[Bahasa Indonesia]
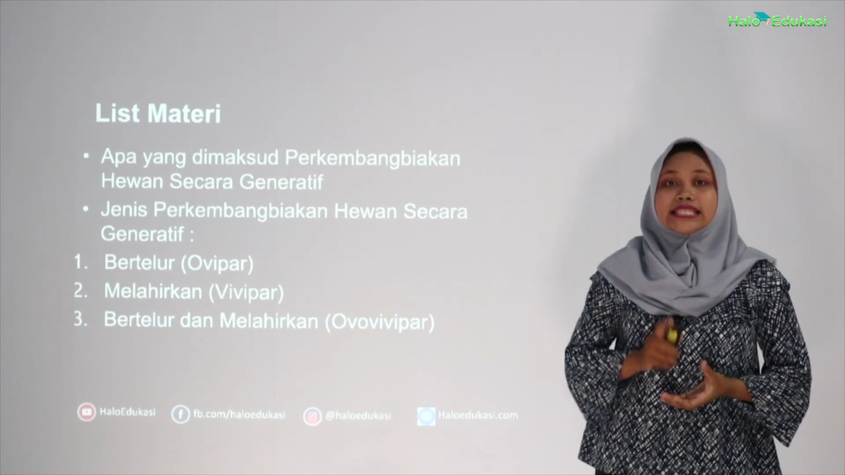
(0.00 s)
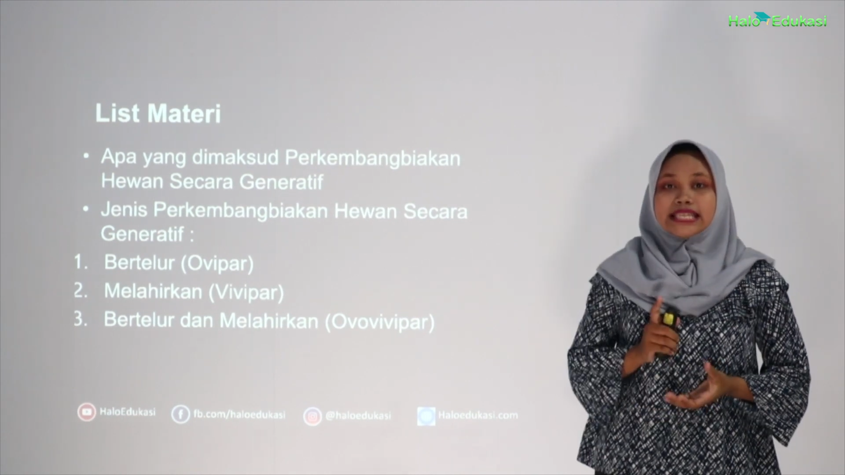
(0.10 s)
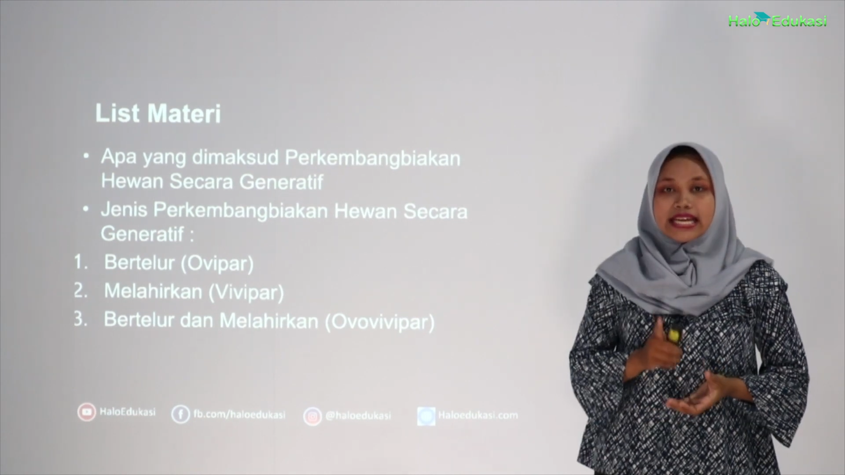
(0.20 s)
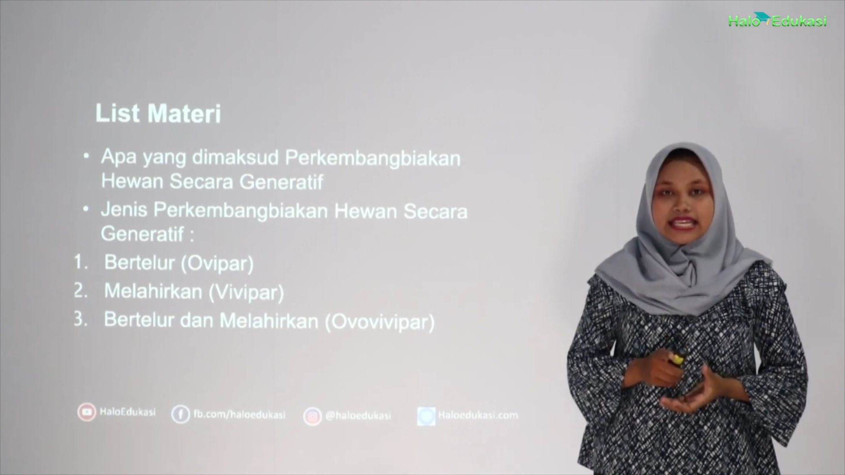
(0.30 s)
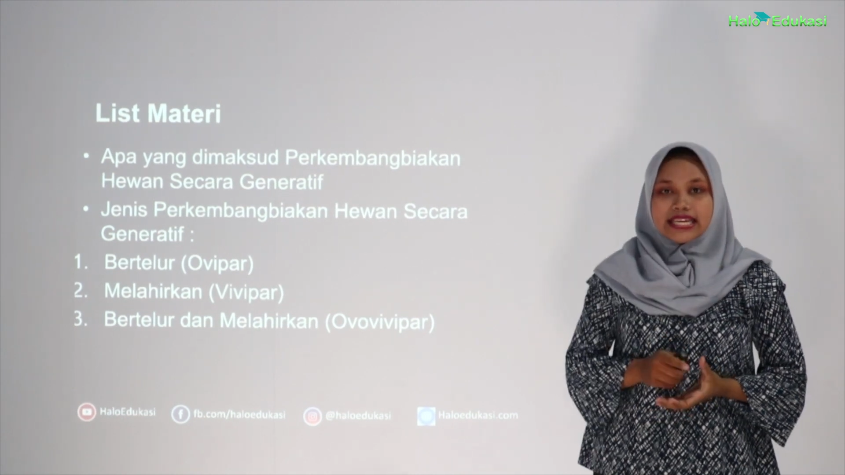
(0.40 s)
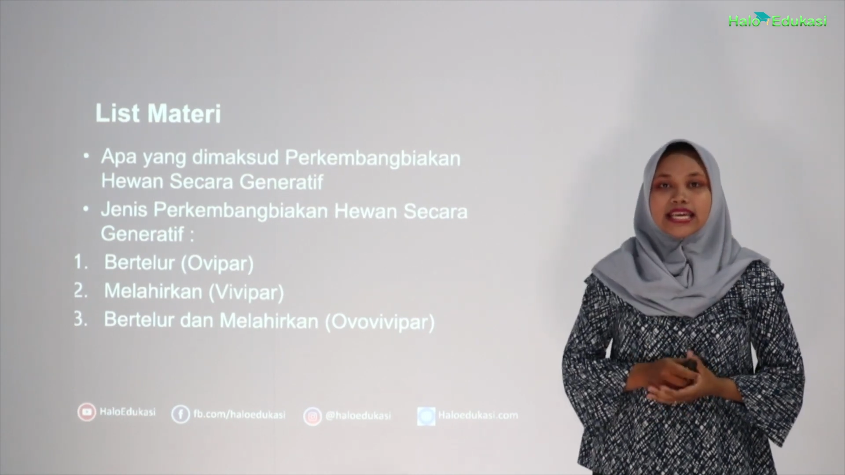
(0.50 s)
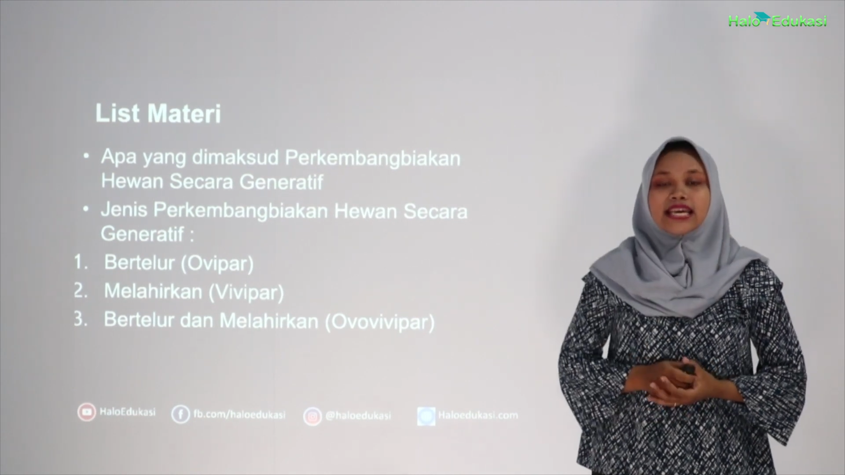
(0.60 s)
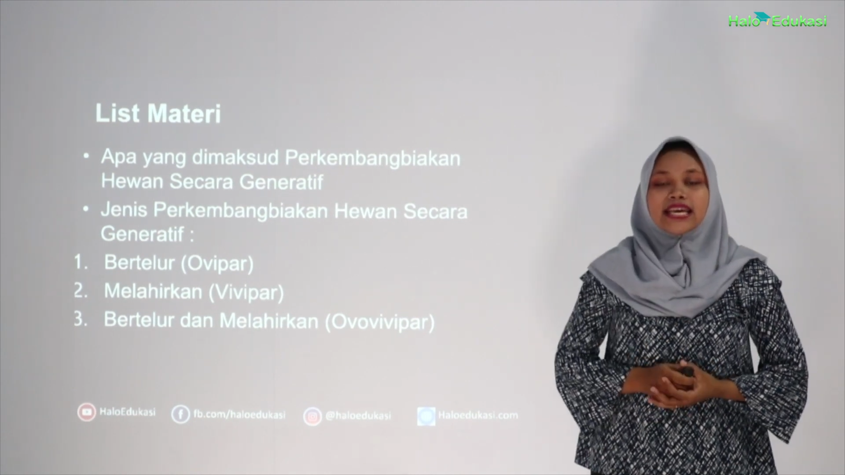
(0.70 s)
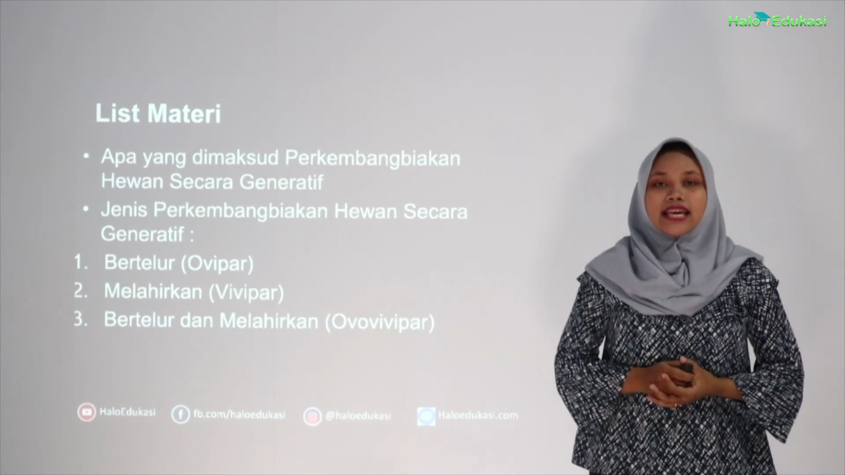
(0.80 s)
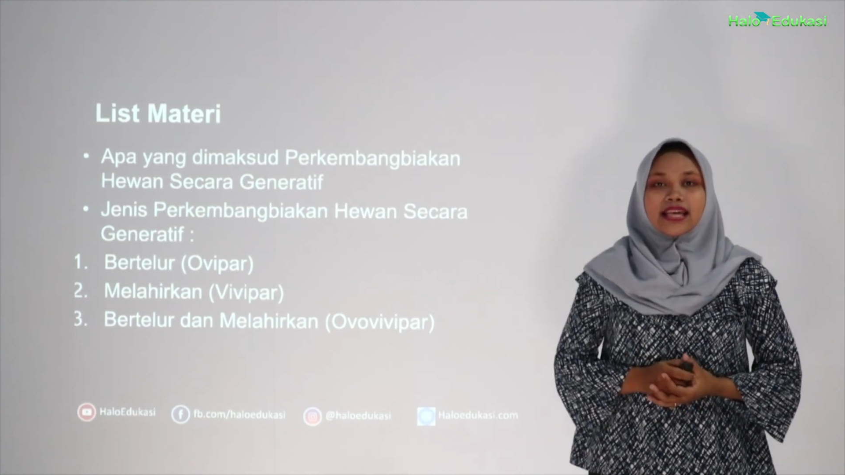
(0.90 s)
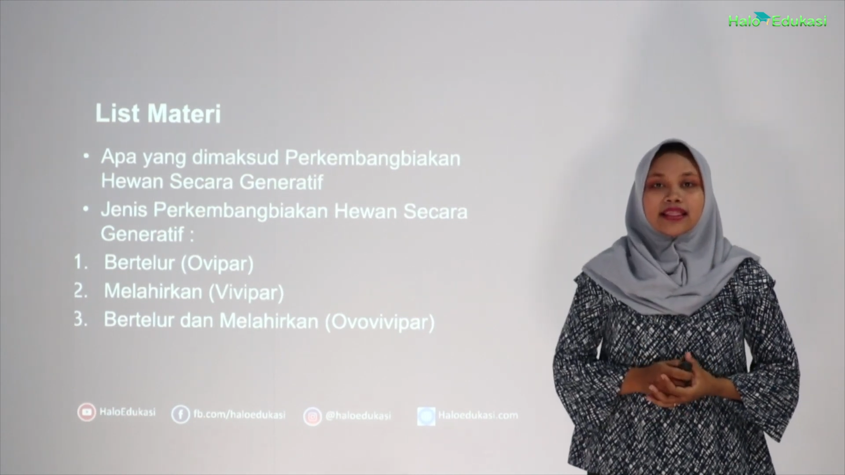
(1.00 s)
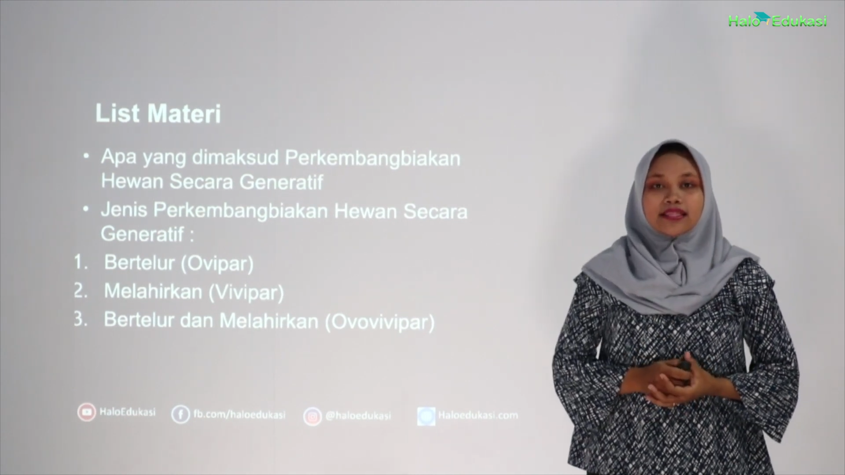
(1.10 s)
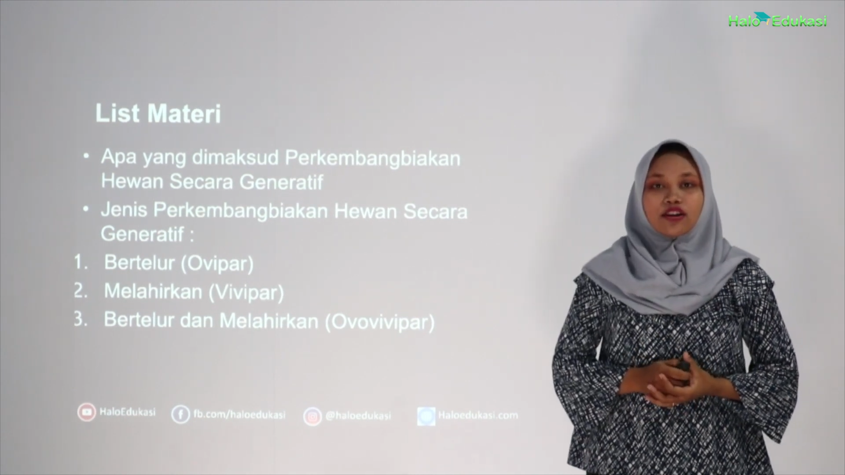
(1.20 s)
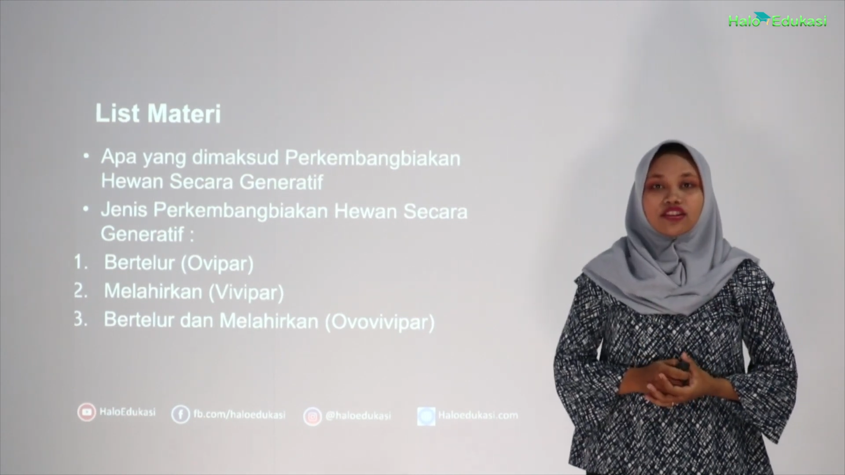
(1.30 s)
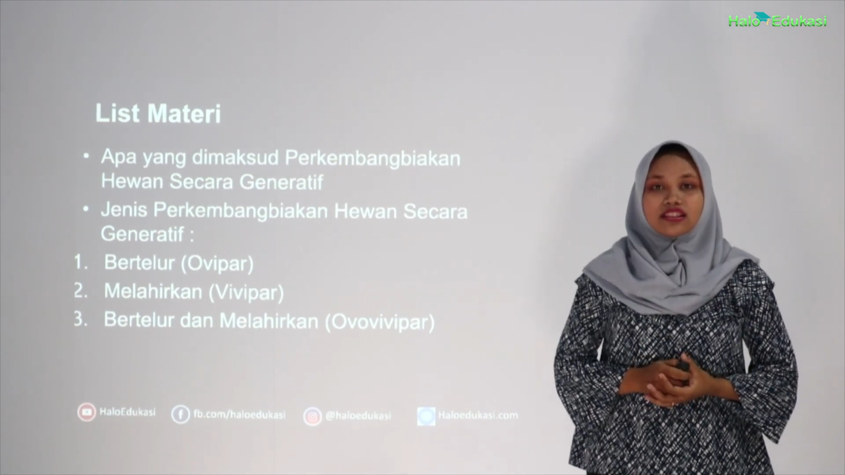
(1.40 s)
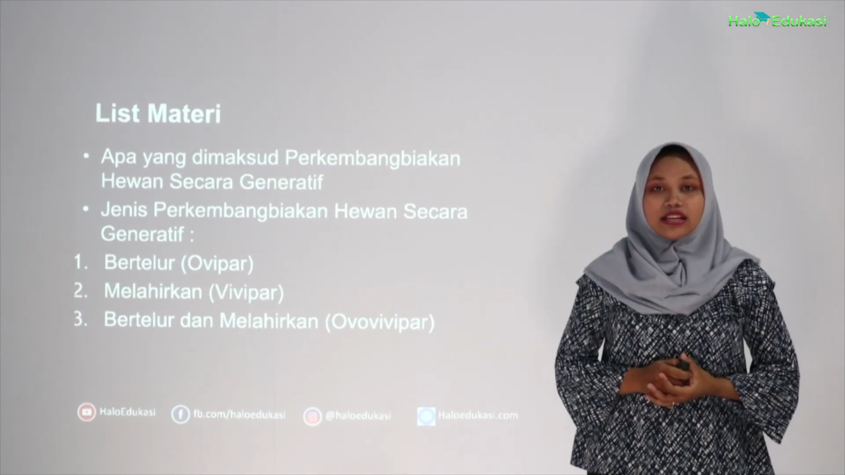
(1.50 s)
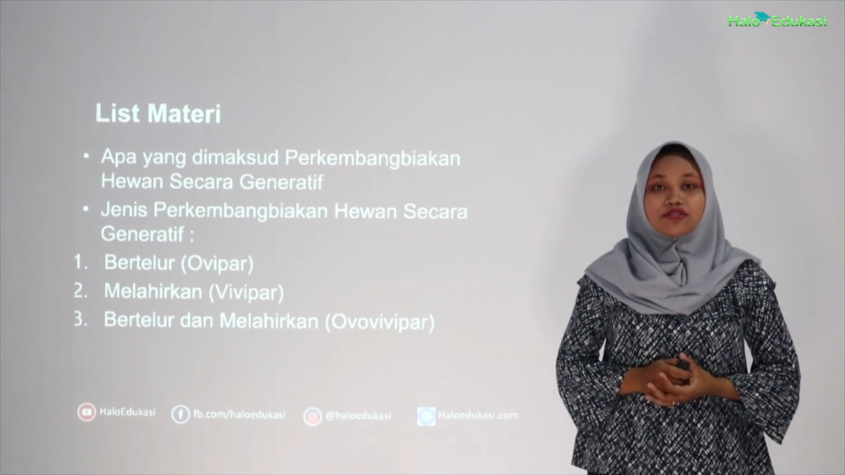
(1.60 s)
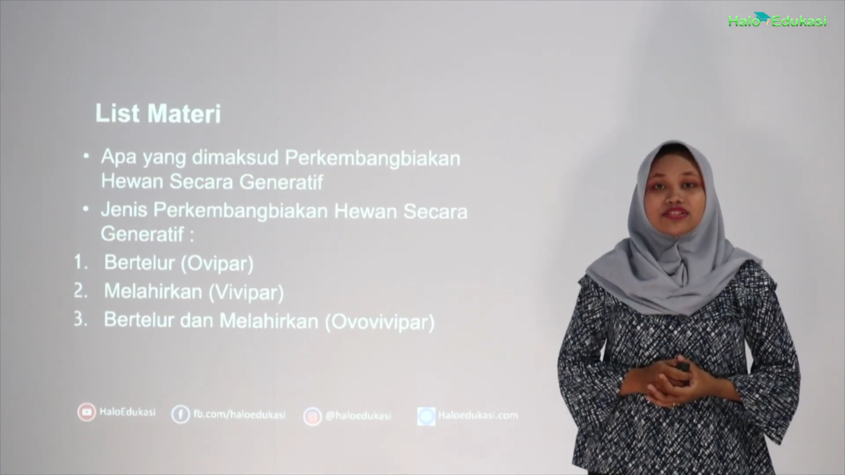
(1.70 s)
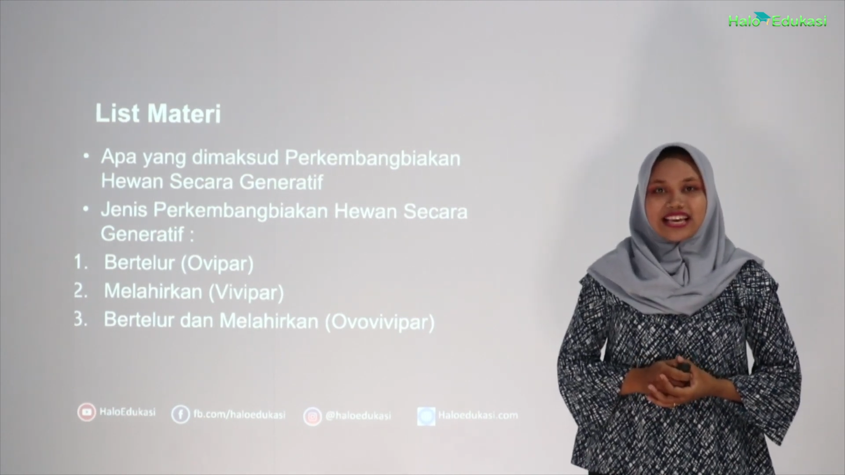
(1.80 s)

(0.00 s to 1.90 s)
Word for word: Jadi, tonton terus